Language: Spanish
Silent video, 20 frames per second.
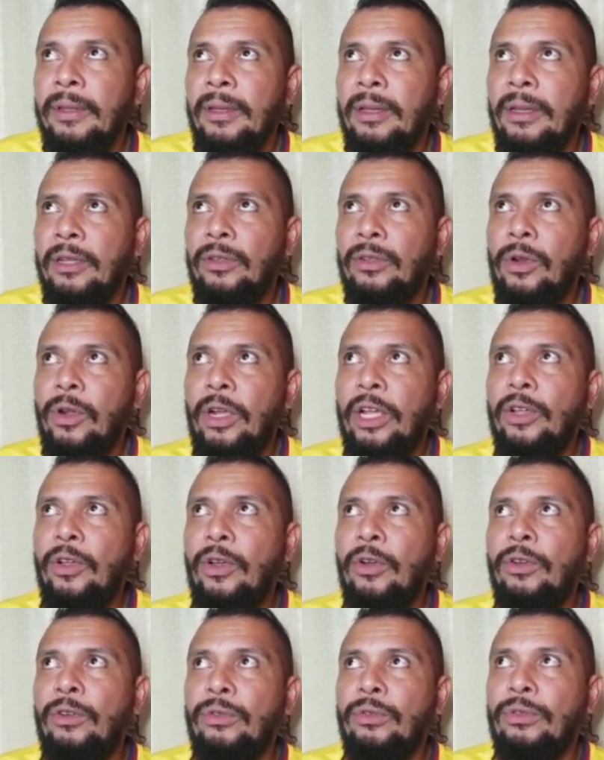Eso es lo que
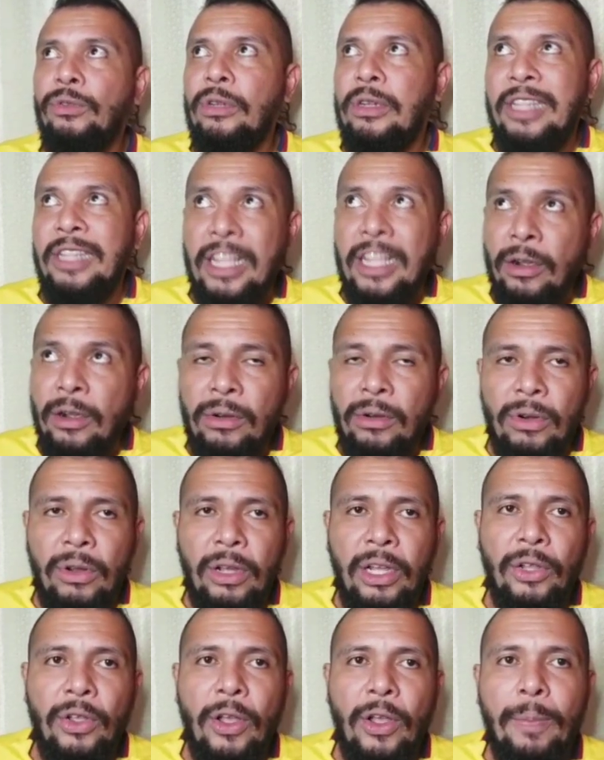yo digo, lo
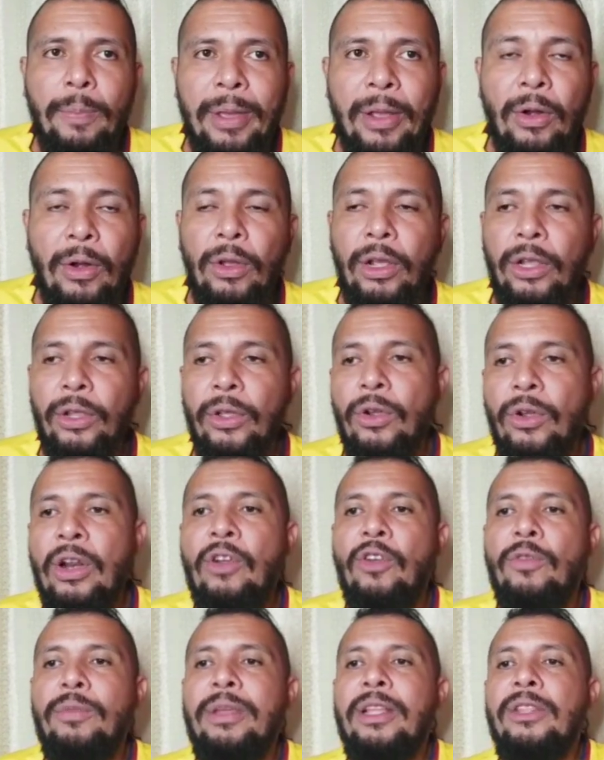que yo espero, lo que yo
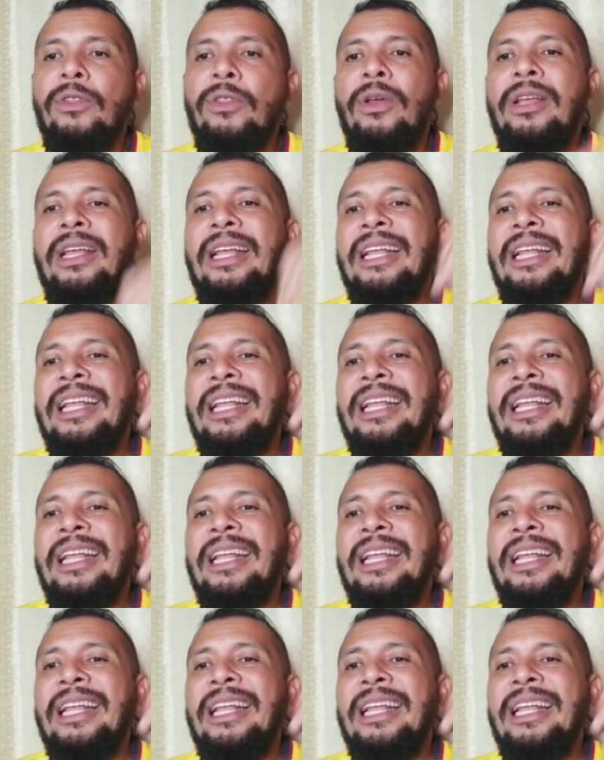recomiendo